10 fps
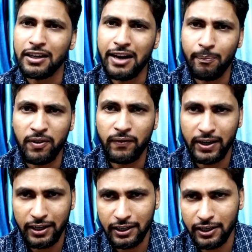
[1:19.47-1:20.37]
कि डैम्पिंग
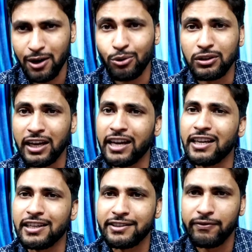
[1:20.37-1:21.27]
फैक्टर क्या होता
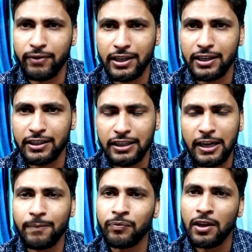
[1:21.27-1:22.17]
है कैसे वर्क
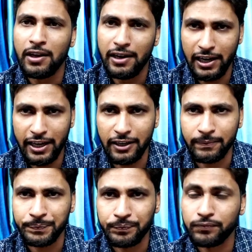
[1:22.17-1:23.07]
करता है
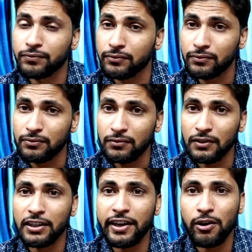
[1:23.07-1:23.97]
लेकिन
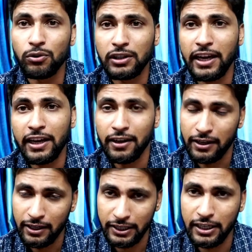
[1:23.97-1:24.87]
क्या होता है
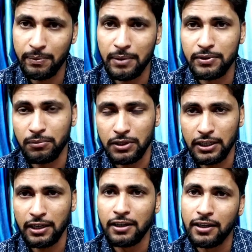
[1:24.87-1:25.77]
ये अब आप
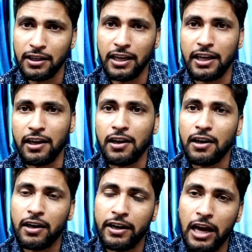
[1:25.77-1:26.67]
समझिए देखिए
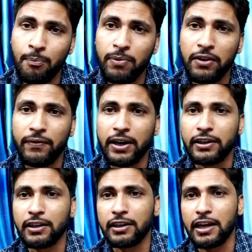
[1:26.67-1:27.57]
डैम्पिंग
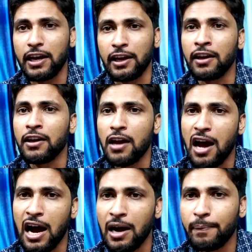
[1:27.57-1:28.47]
फैक्टर क्या है
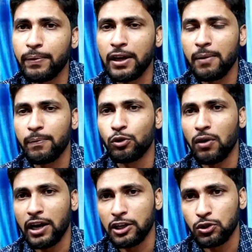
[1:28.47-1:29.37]
आपके
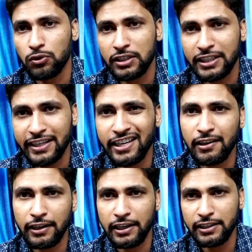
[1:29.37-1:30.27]
द्वारा जो
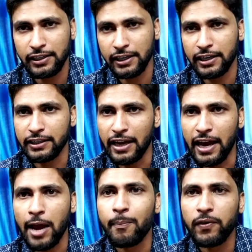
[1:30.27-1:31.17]
सिग्नल रिलीज़ किया जाता
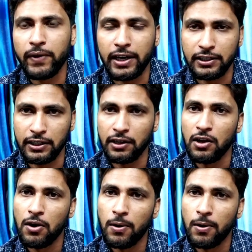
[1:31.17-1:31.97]
है एम्पलीफायर से